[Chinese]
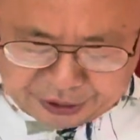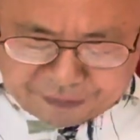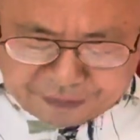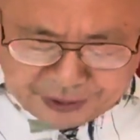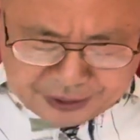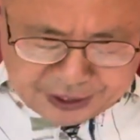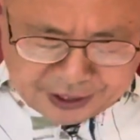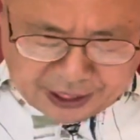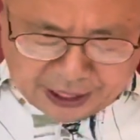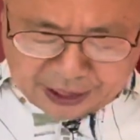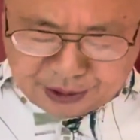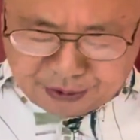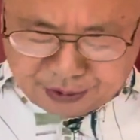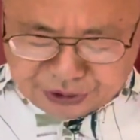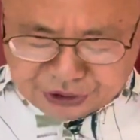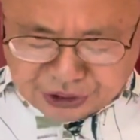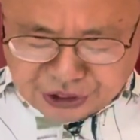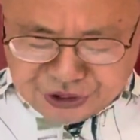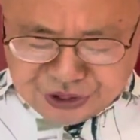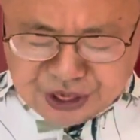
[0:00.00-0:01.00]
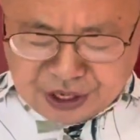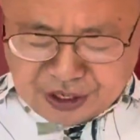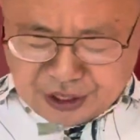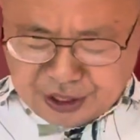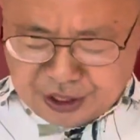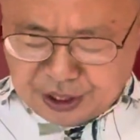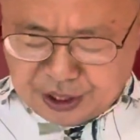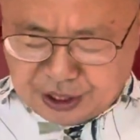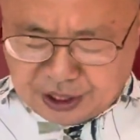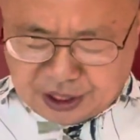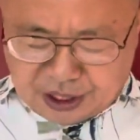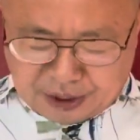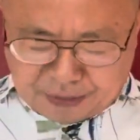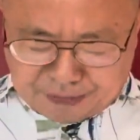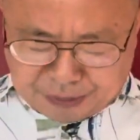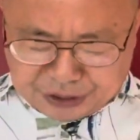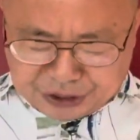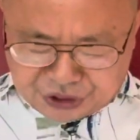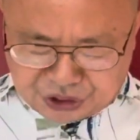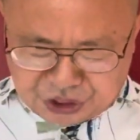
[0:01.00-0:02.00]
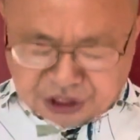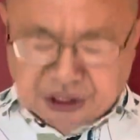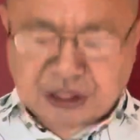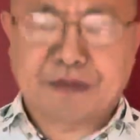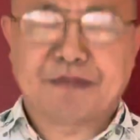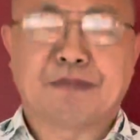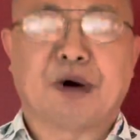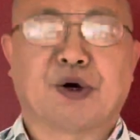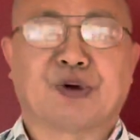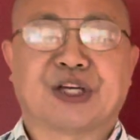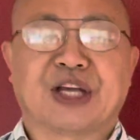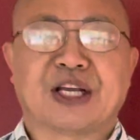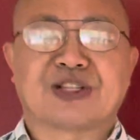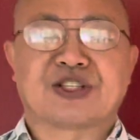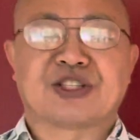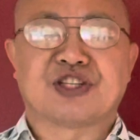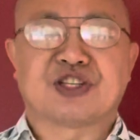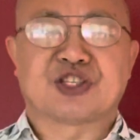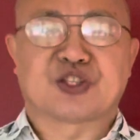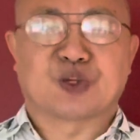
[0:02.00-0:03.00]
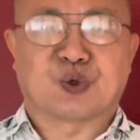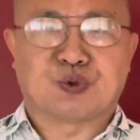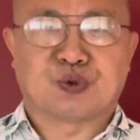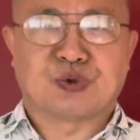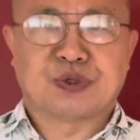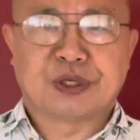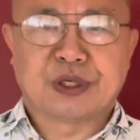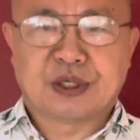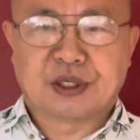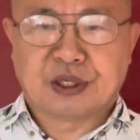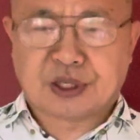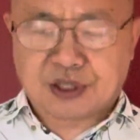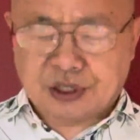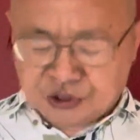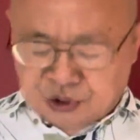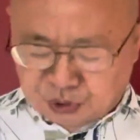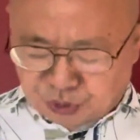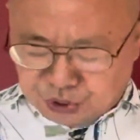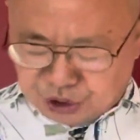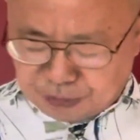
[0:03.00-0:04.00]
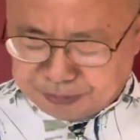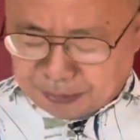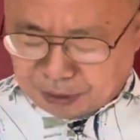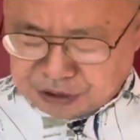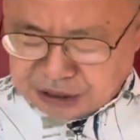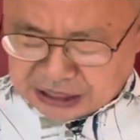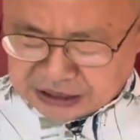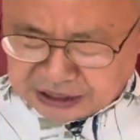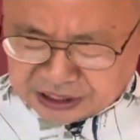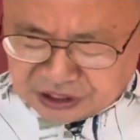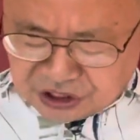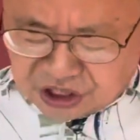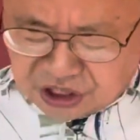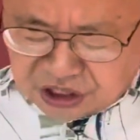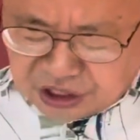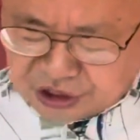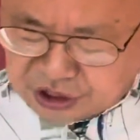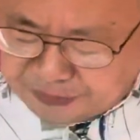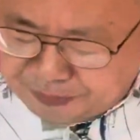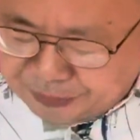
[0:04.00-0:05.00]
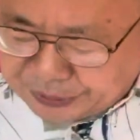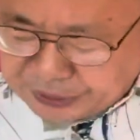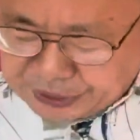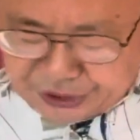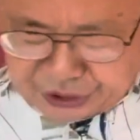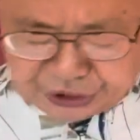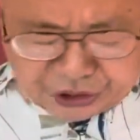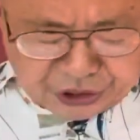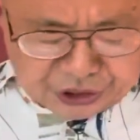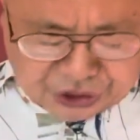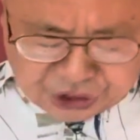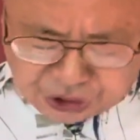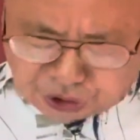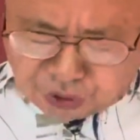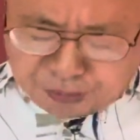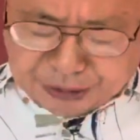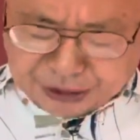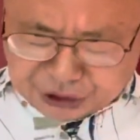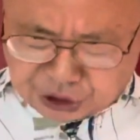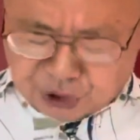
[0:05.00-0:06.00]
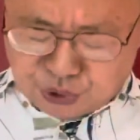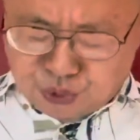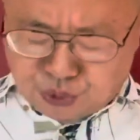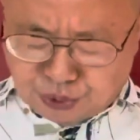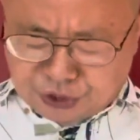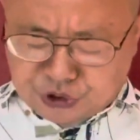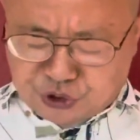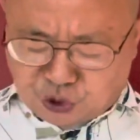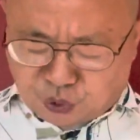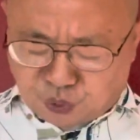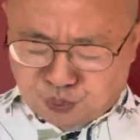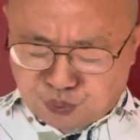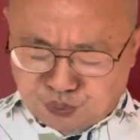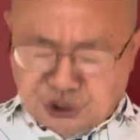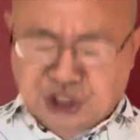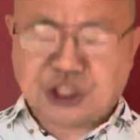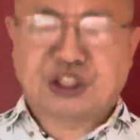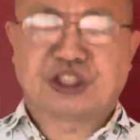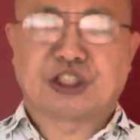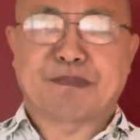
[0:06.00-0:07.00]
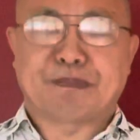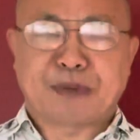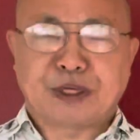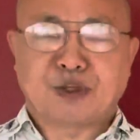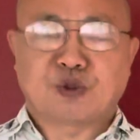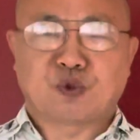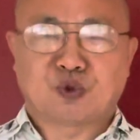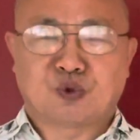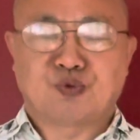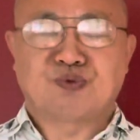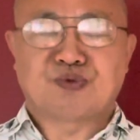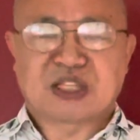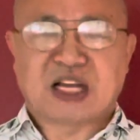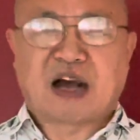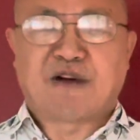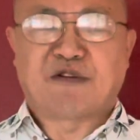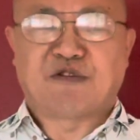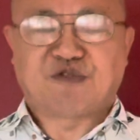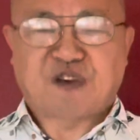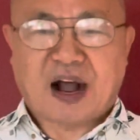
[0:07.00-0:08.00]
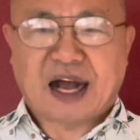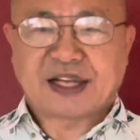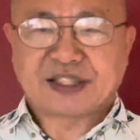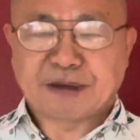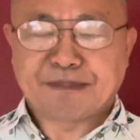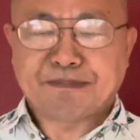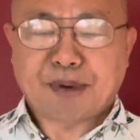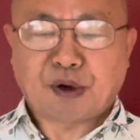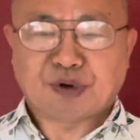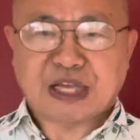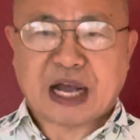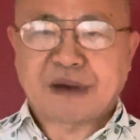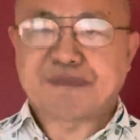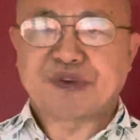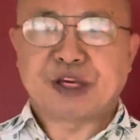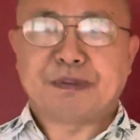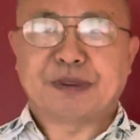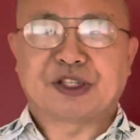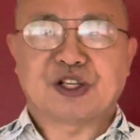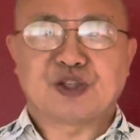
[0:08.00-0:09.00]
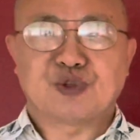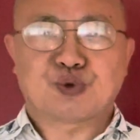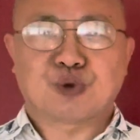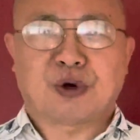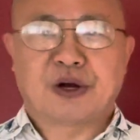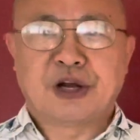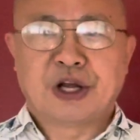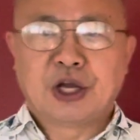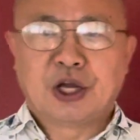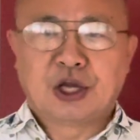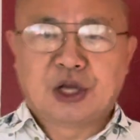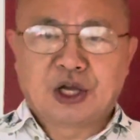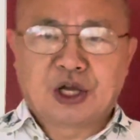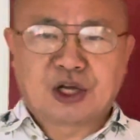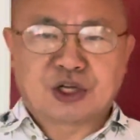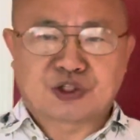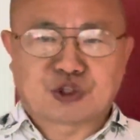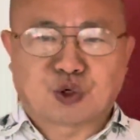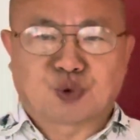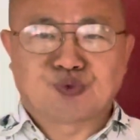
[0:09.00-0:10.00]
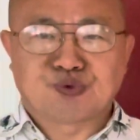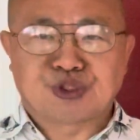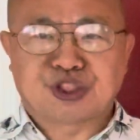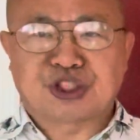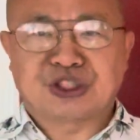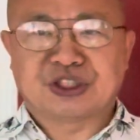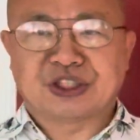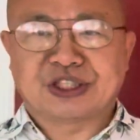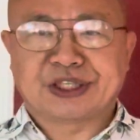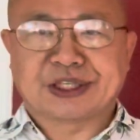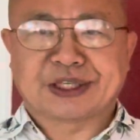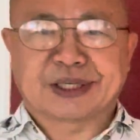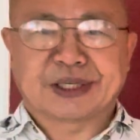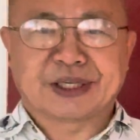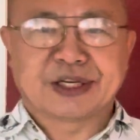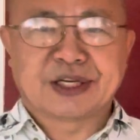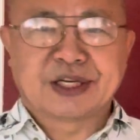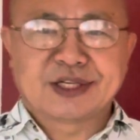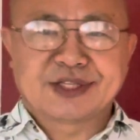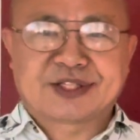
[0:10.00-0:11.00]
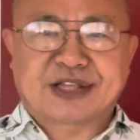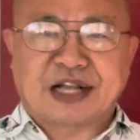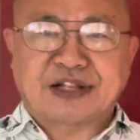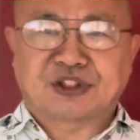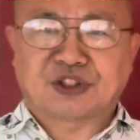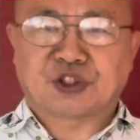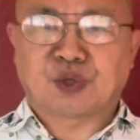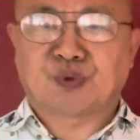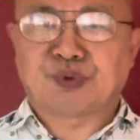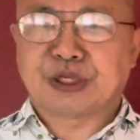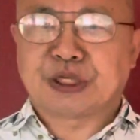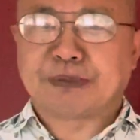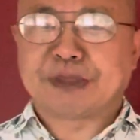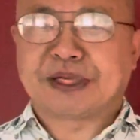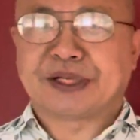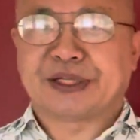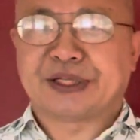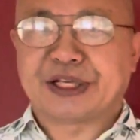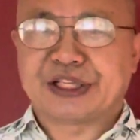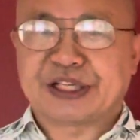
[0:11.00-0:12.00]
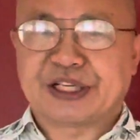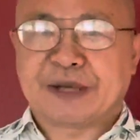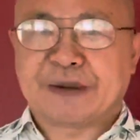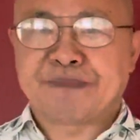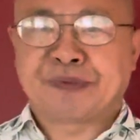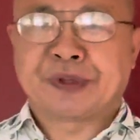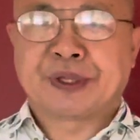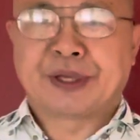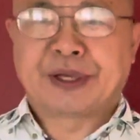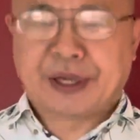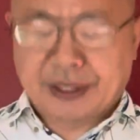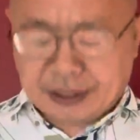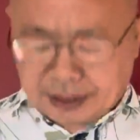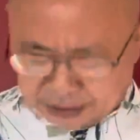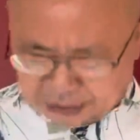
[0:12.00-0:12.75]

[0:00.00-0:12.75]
外呢还有人呢，呃，被热的冒烟，甚至手。呃，手机爆炸，但是呢，一直都没听说重庆的兵工厂发生爆炸，也没听说呃，重庆的那个山洞里面的那些啊，